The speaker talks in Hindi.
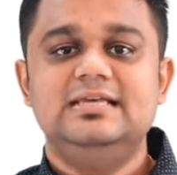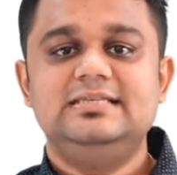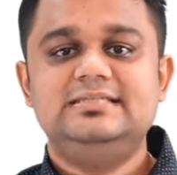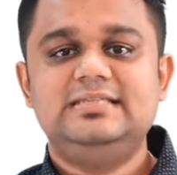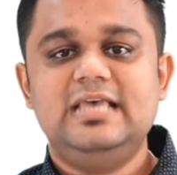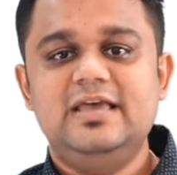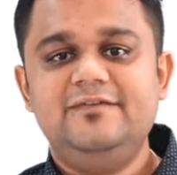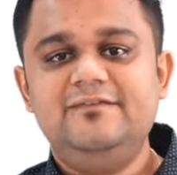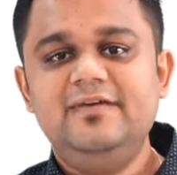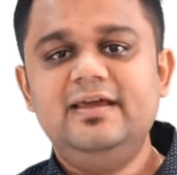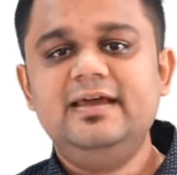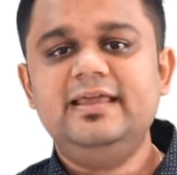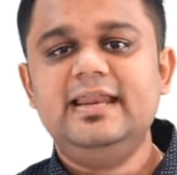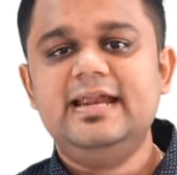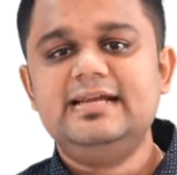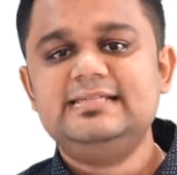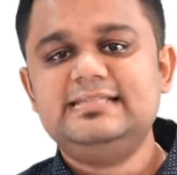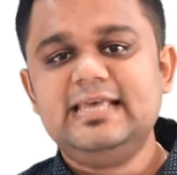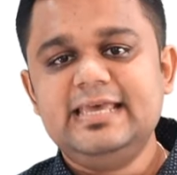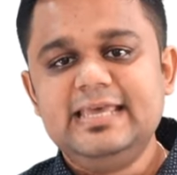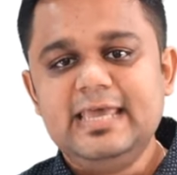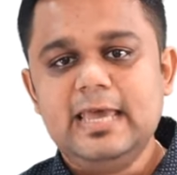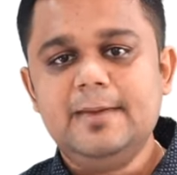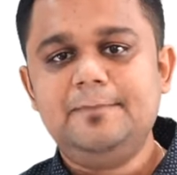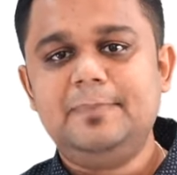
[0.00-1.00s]
सेविंग रेट
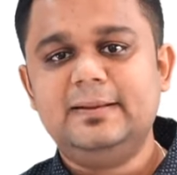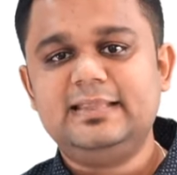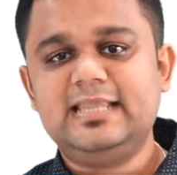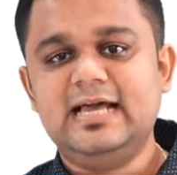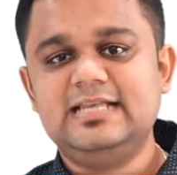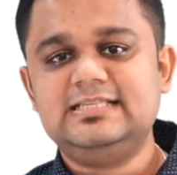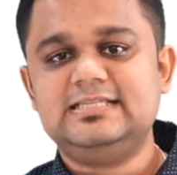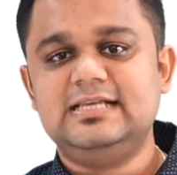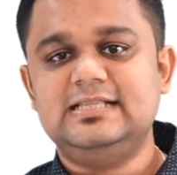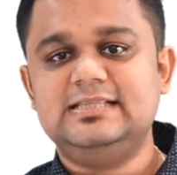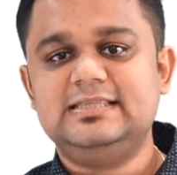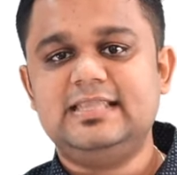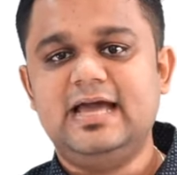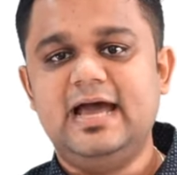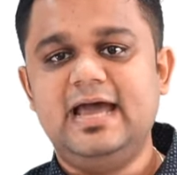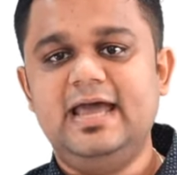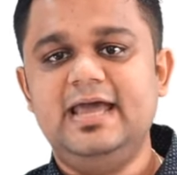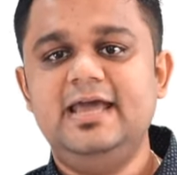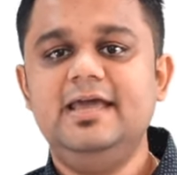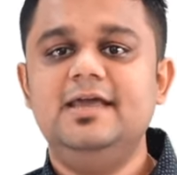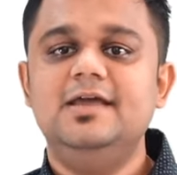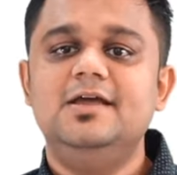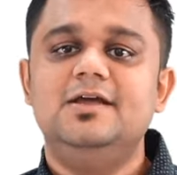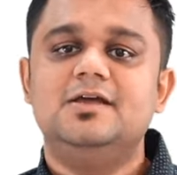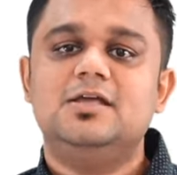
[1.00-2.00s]
से ये पता चलता
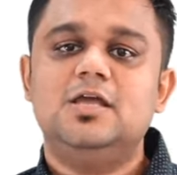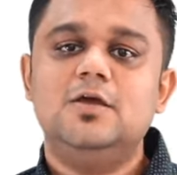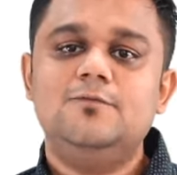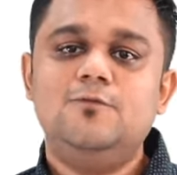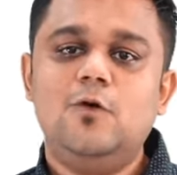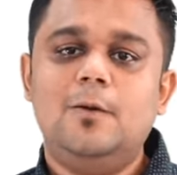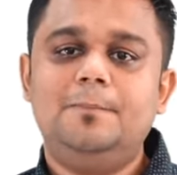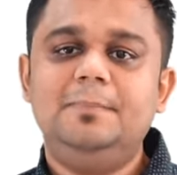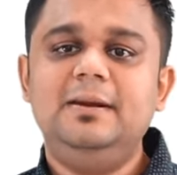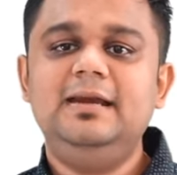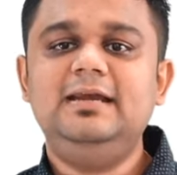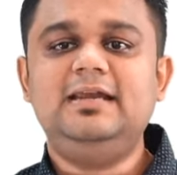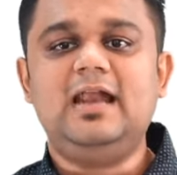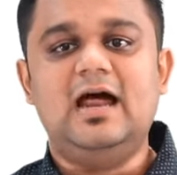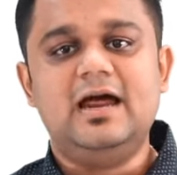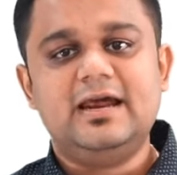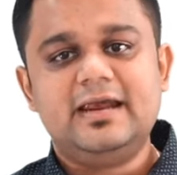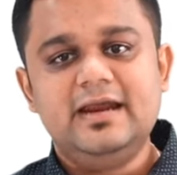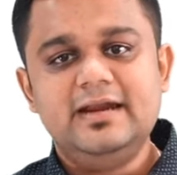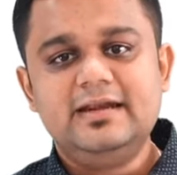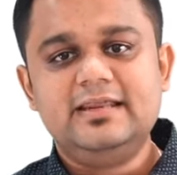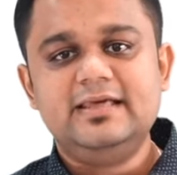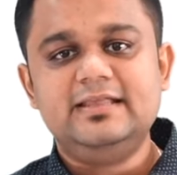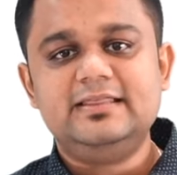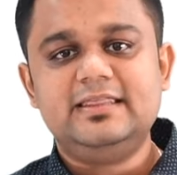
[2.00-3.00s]
है कि वो अपनी
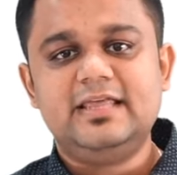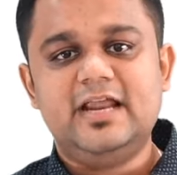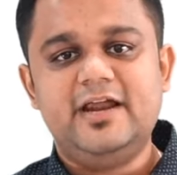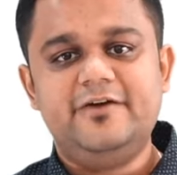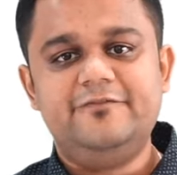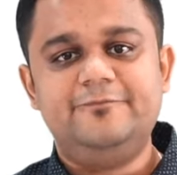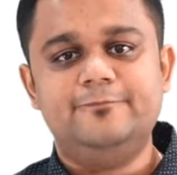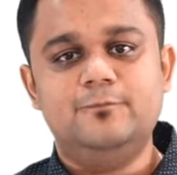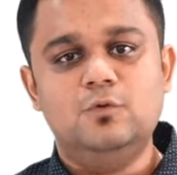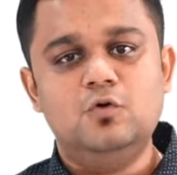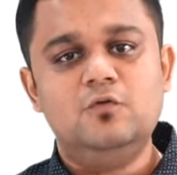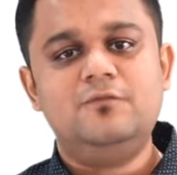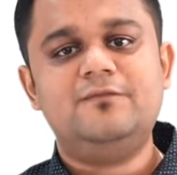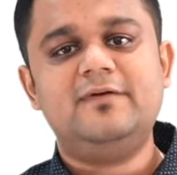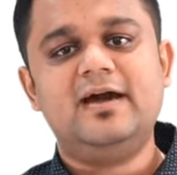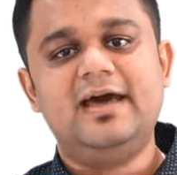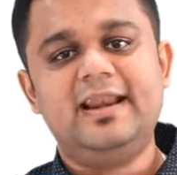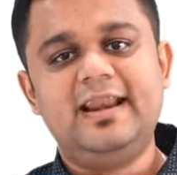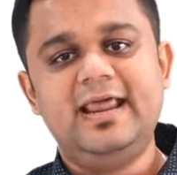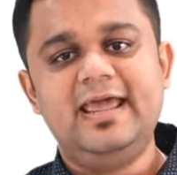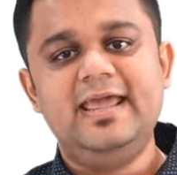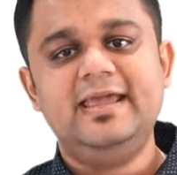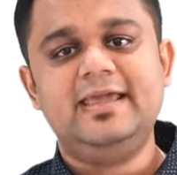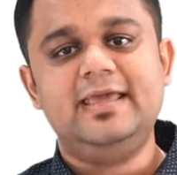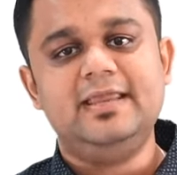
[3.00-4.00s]
टारगेट की तरफ मूव कर
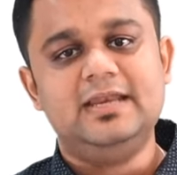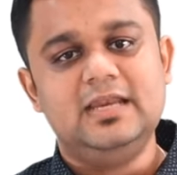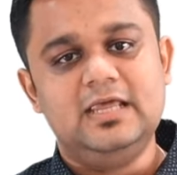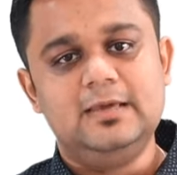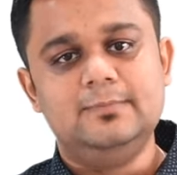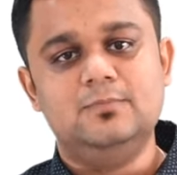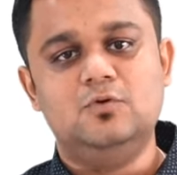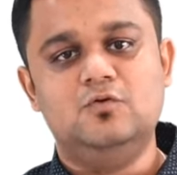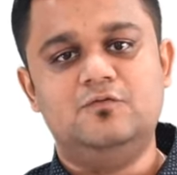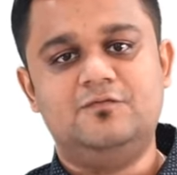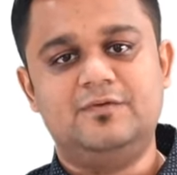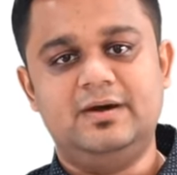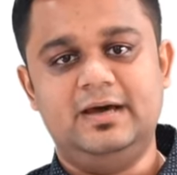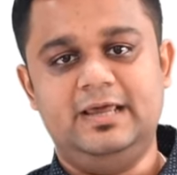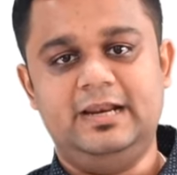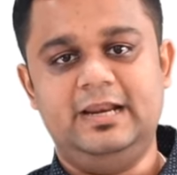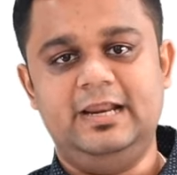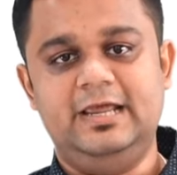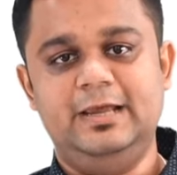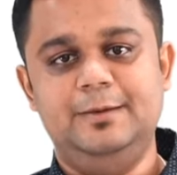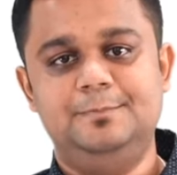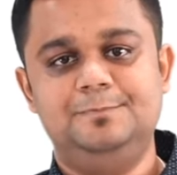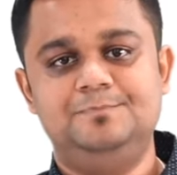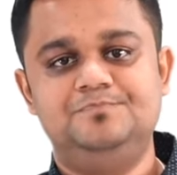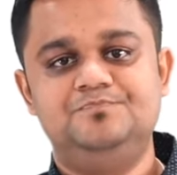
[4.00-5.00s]
रहे हैं कि नहीं मूव कर
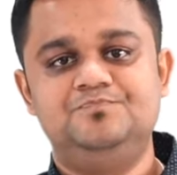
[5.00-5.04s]
रहे हैं